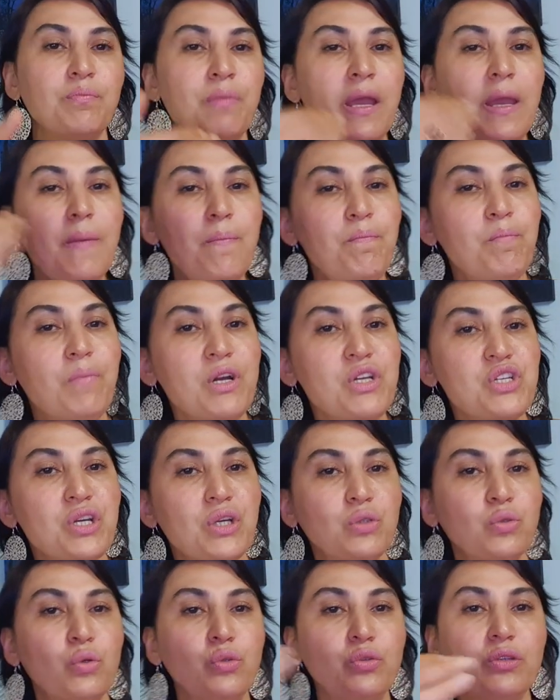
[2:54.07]
Hep
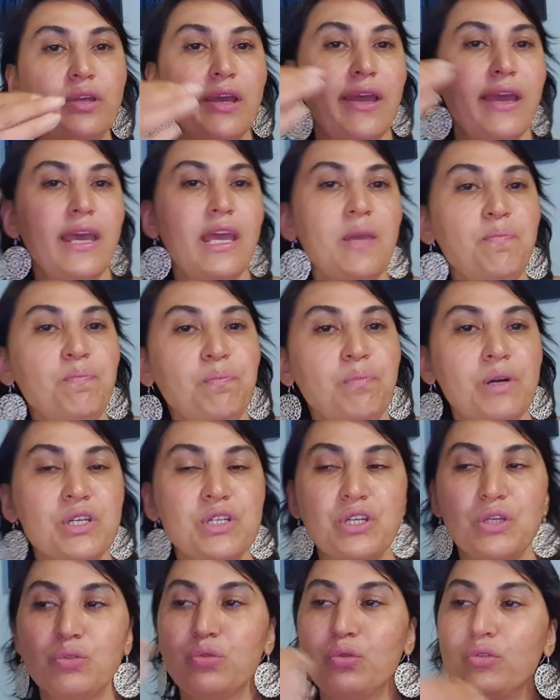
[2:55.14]
başa dön, hep
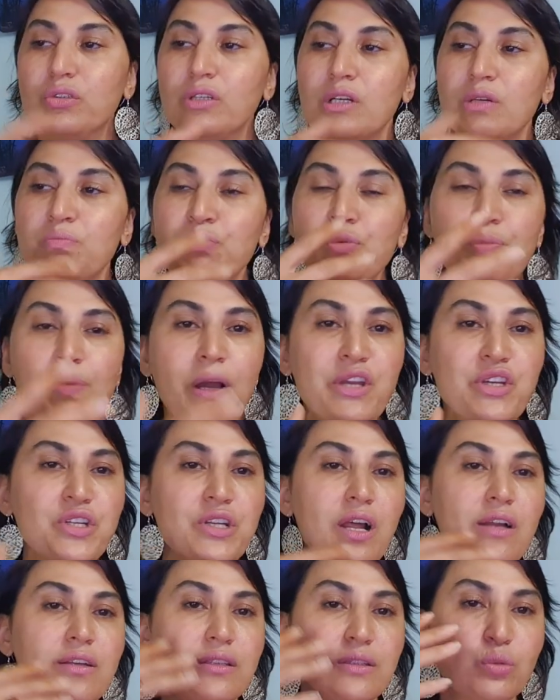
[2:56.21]
başa dön. Bu
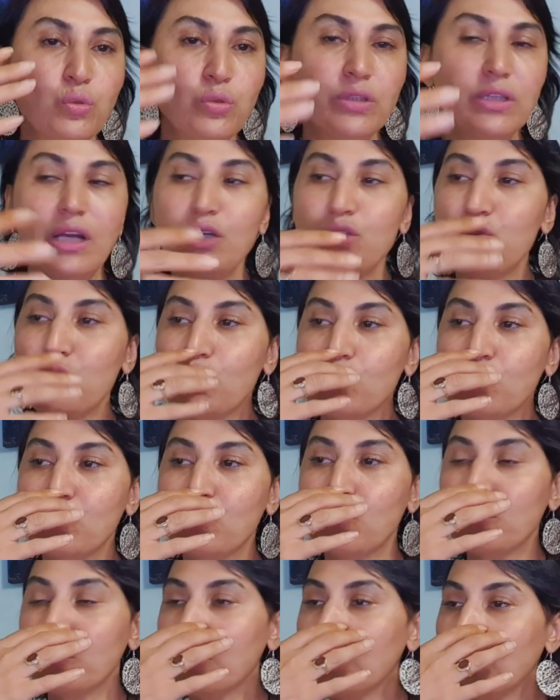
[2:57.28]
başlardan o kadar çok
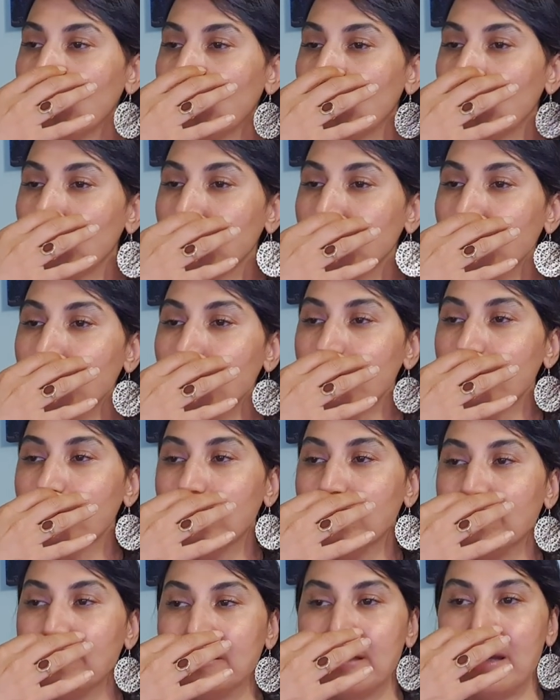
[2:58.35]
yoruldunuz
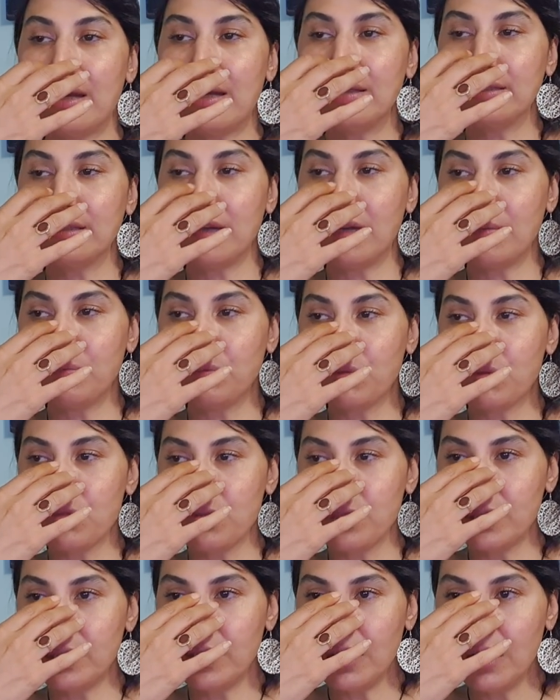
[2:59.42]
ki değerli yay
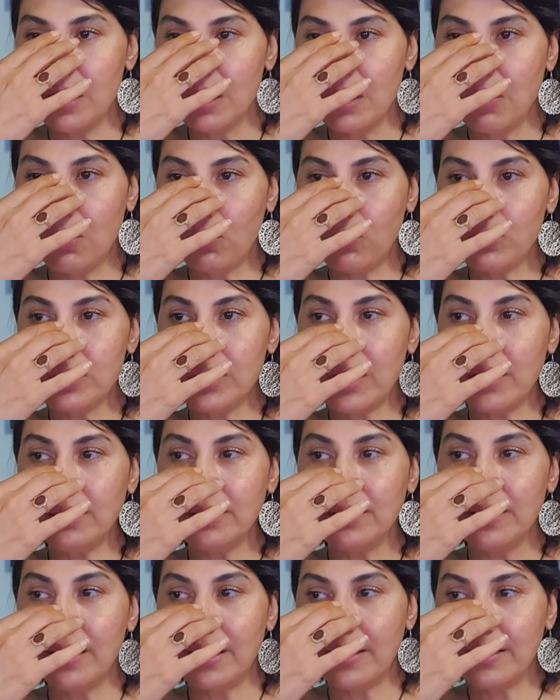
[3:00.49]
burçları. O yüzden
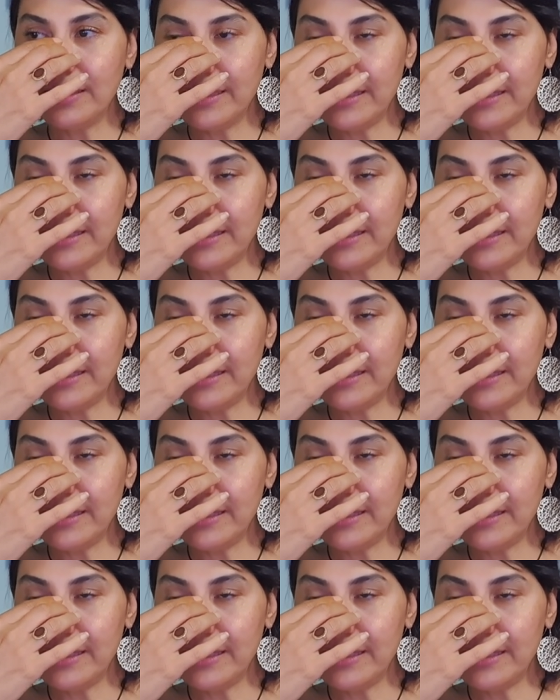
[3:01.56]
hani